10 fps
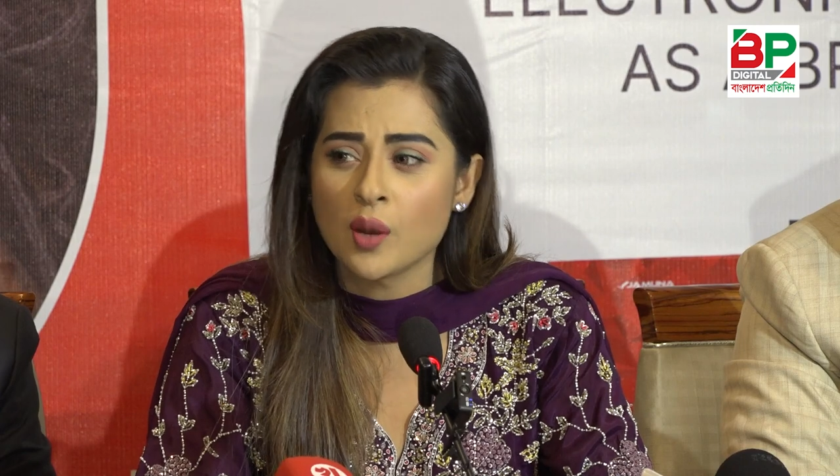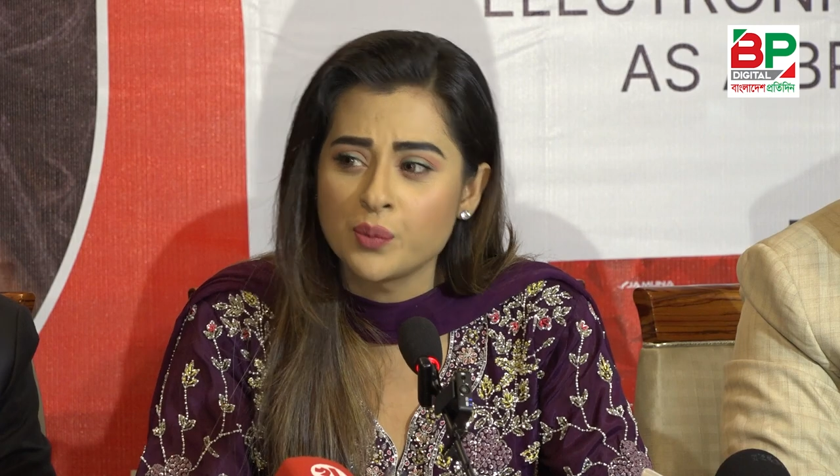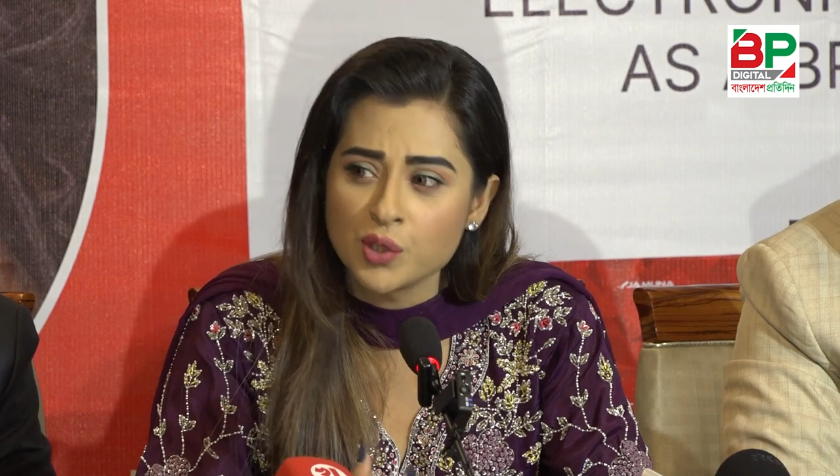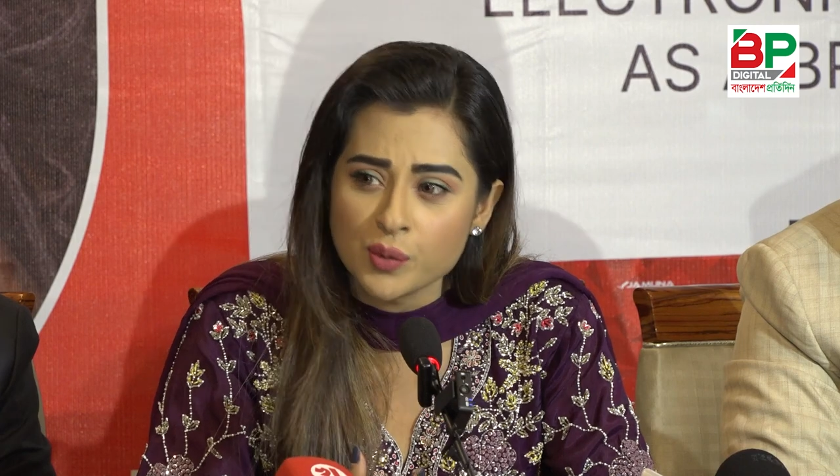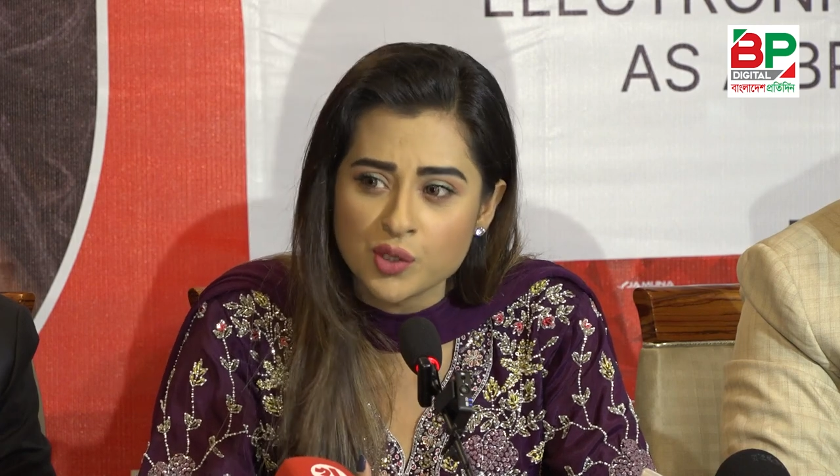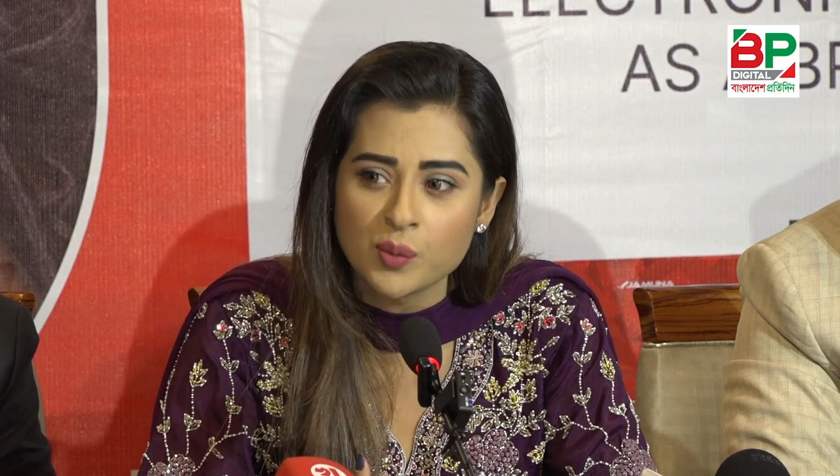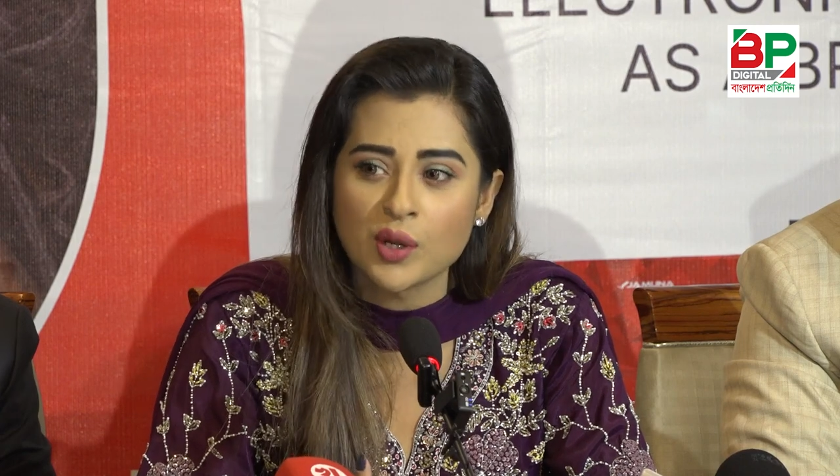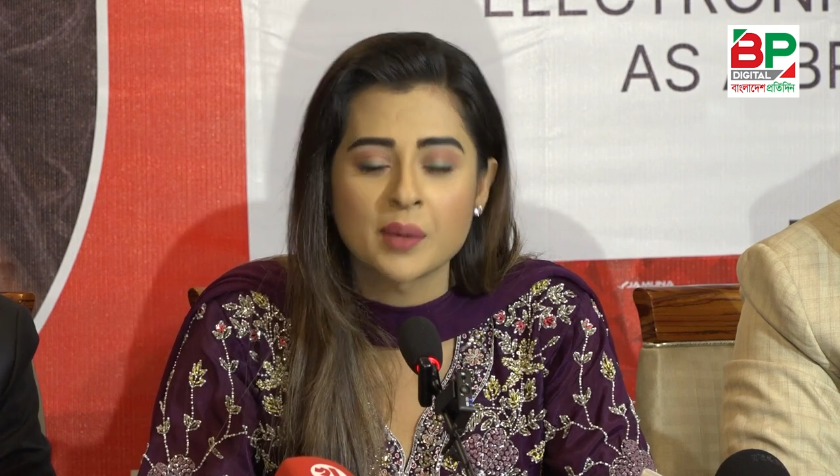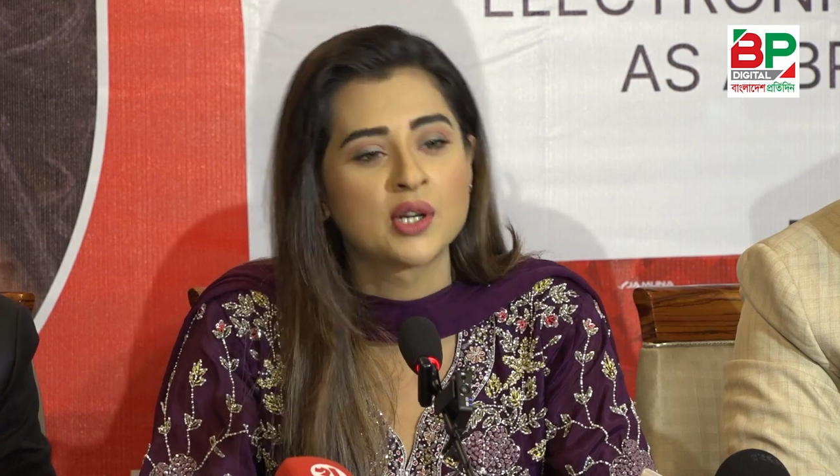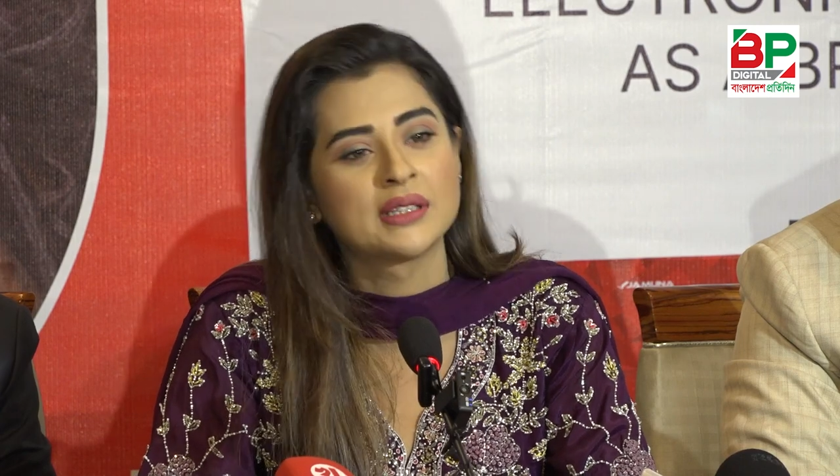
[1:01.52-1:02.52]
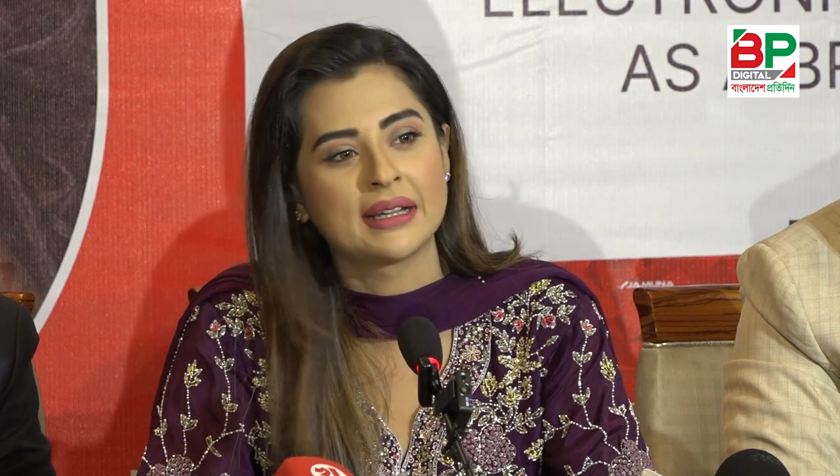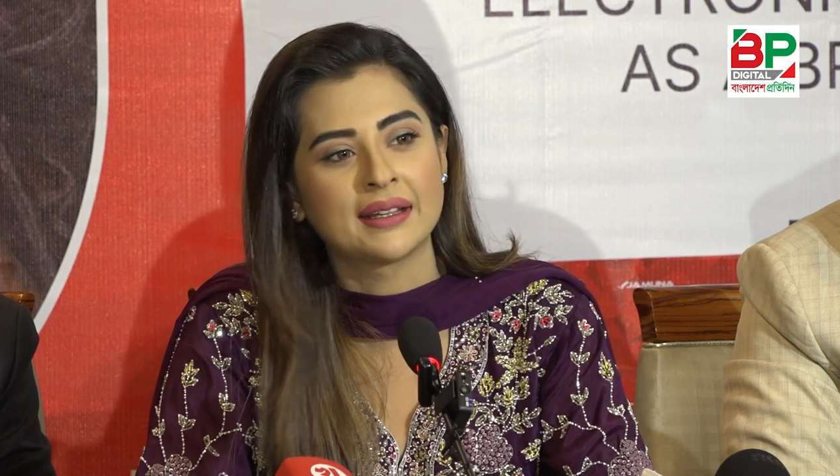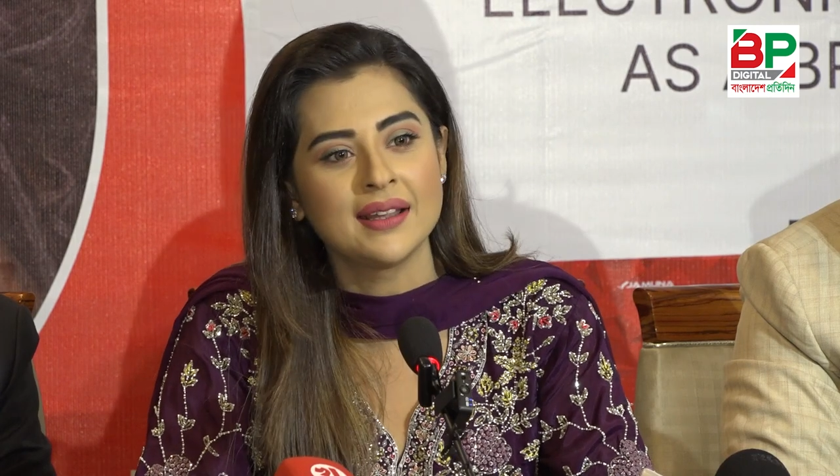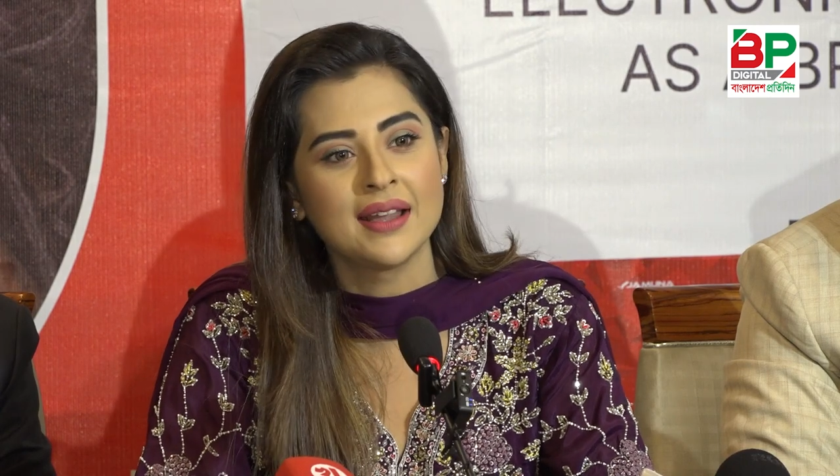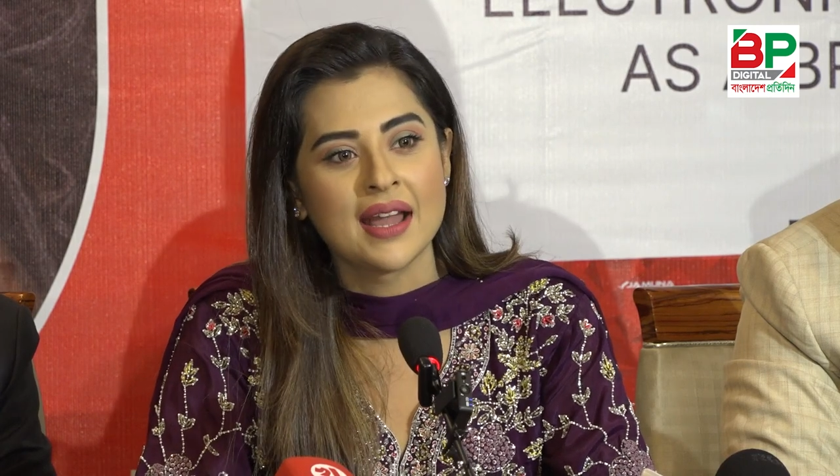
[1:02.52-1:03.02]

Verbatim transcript: সবসময় শুভকামনা থাকে